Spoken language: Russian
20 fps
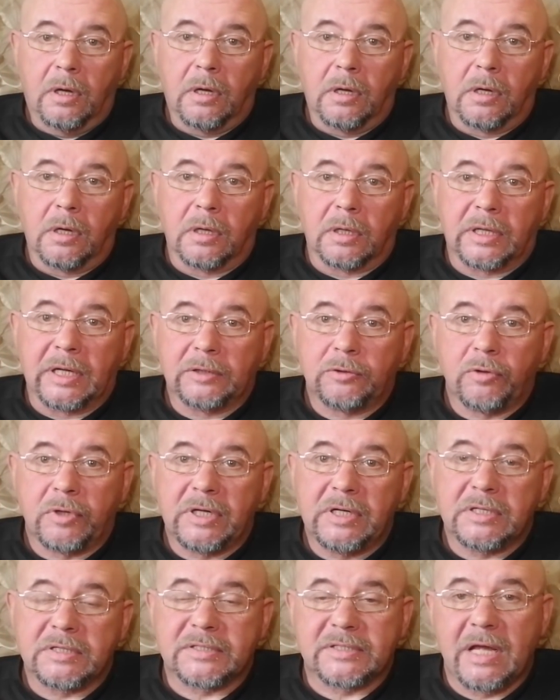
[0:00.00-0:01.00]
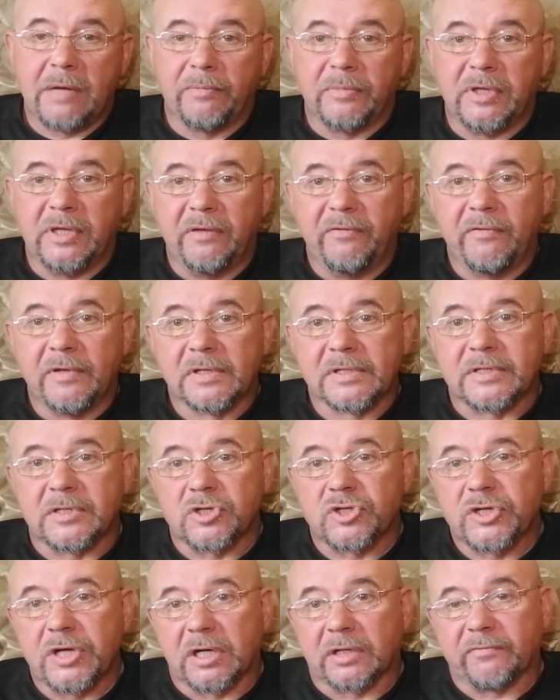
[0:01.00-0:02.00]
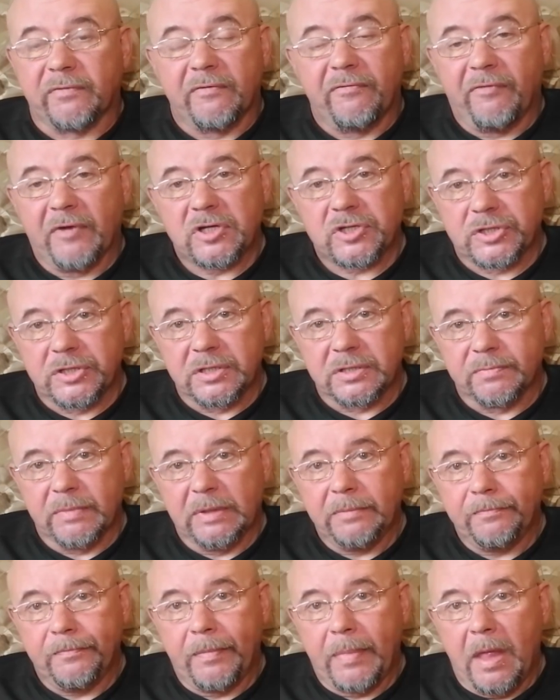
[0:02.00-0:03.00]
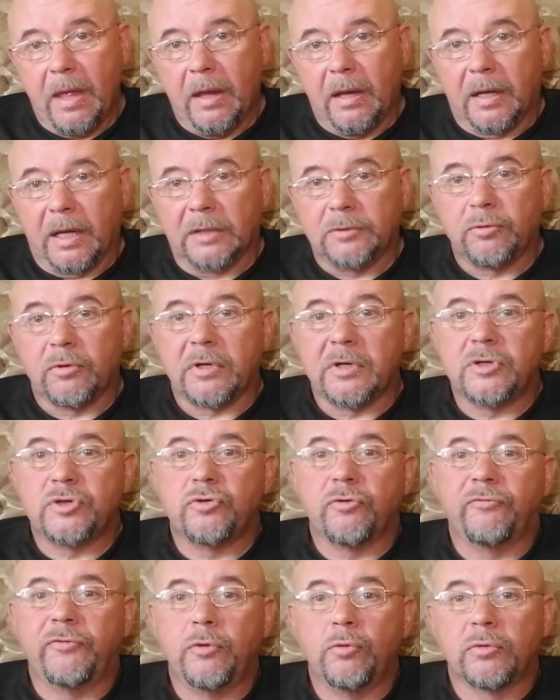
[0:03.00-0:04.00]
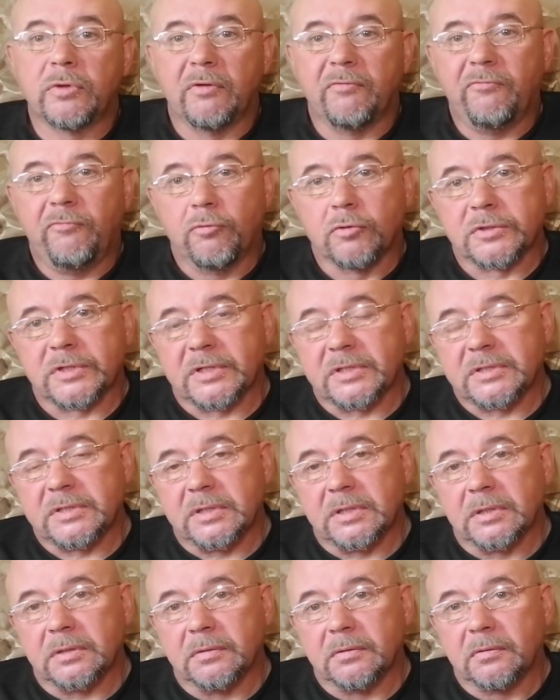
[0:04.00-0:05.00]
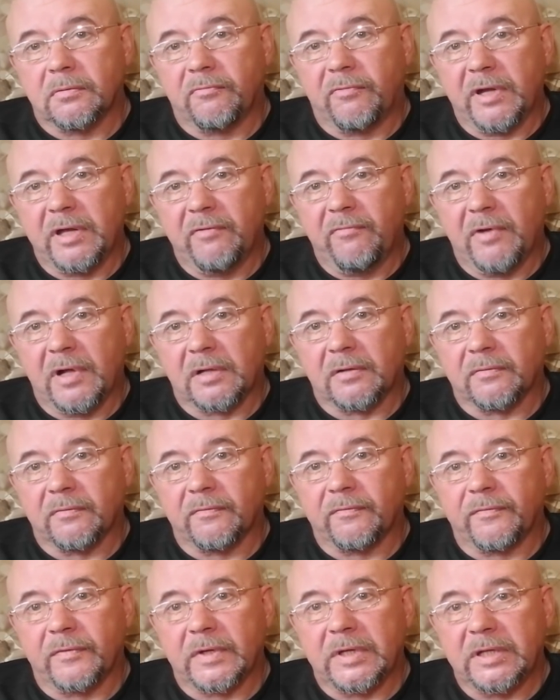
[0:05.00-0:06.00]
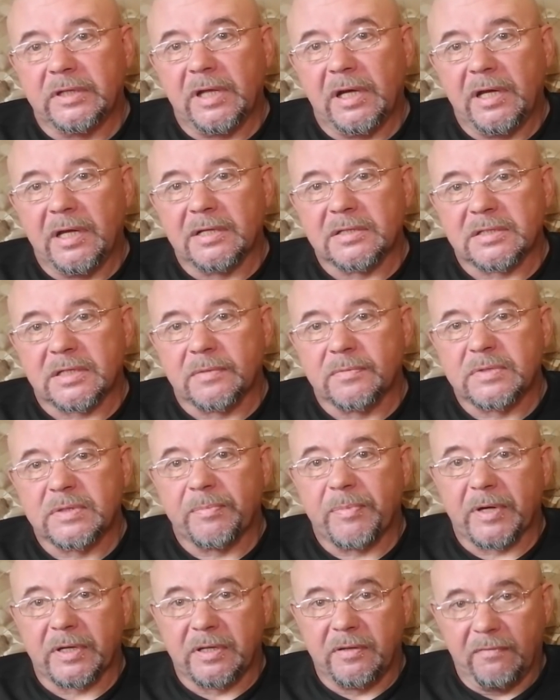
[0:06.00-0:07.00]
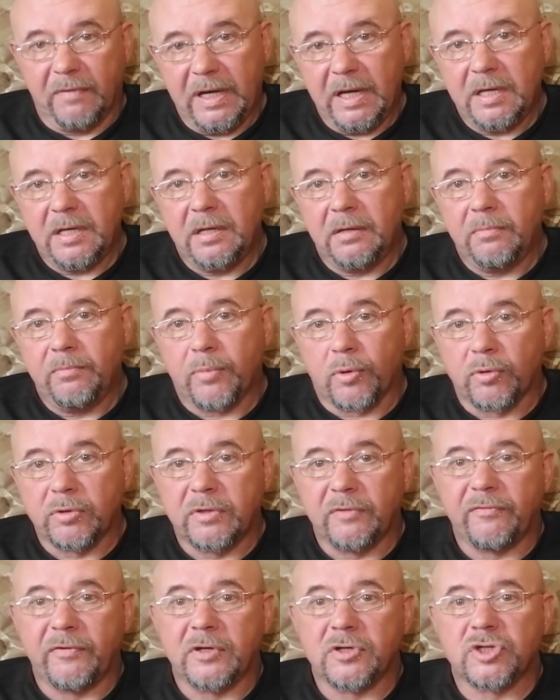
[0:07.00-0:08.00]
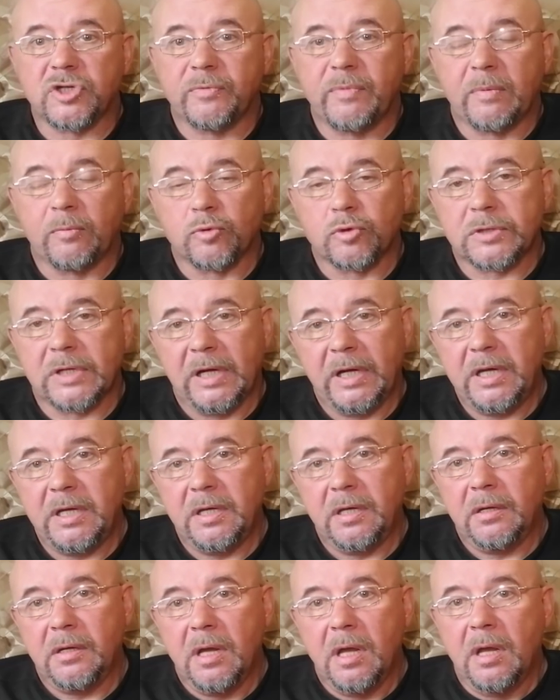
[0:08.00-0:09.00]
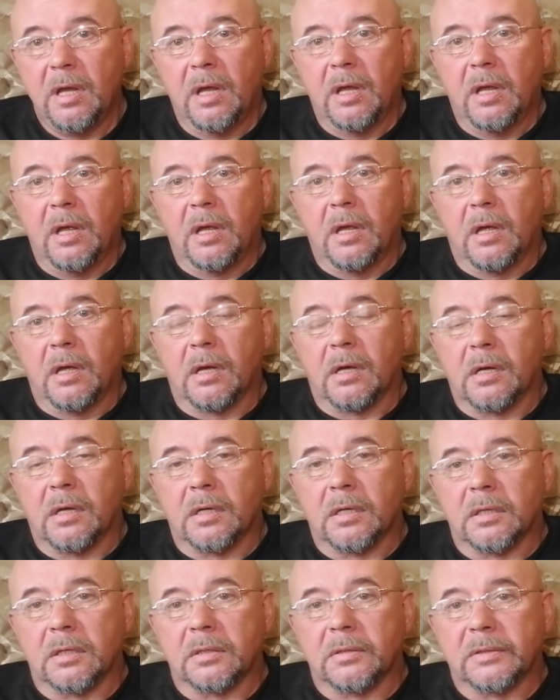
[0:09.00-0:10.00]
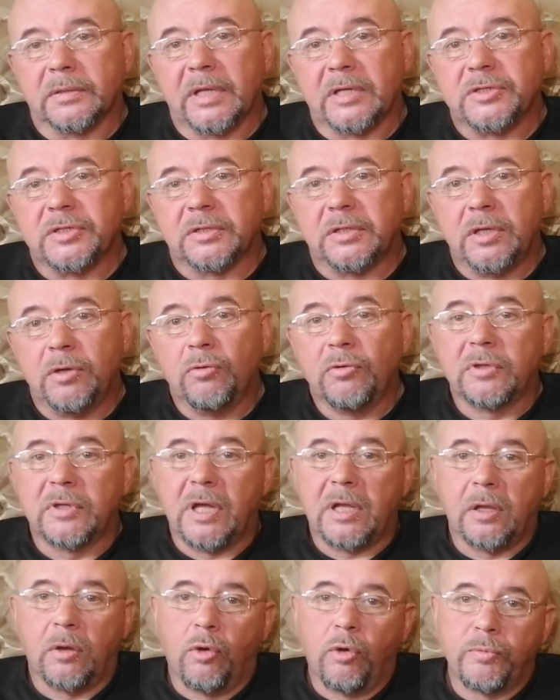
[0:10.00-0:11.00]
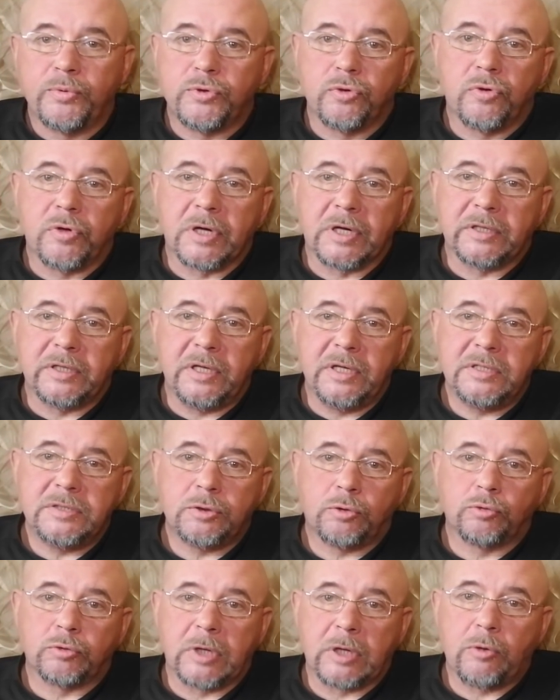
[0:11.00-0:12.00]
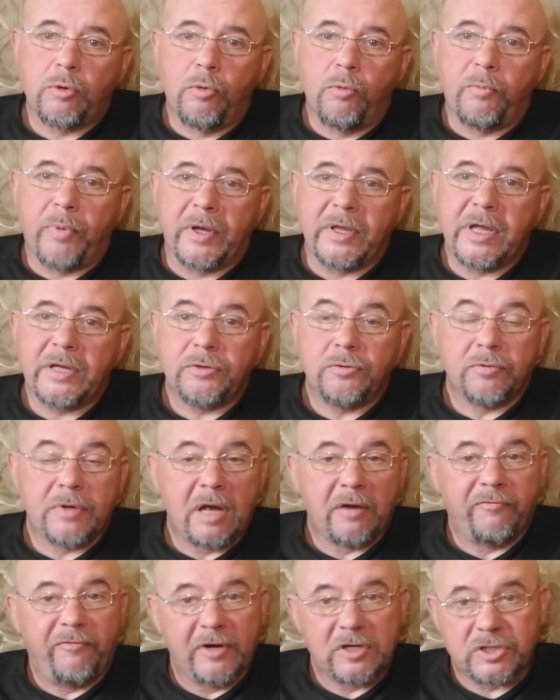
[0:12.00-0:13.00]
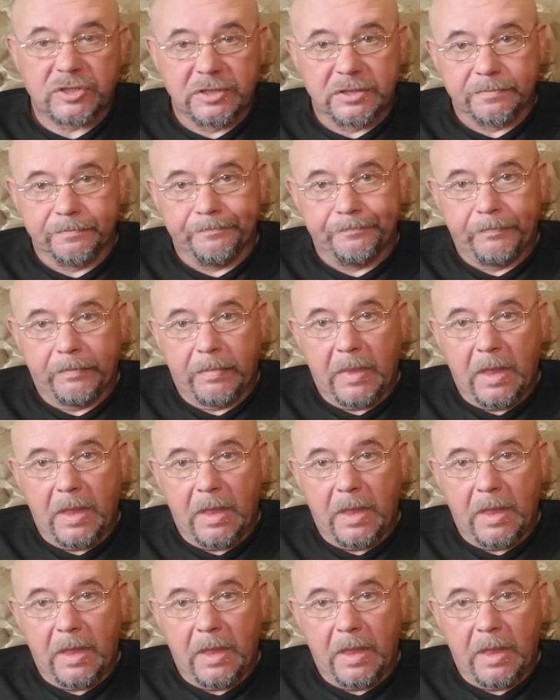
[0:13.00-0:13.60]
э, который сам явился жертвой фашизма, который еще в юном возрасте воевал в итальянском сопротивлении против режима Муссолини. Э, значит, и он дал общую характеристику такому понятию, как фашизм.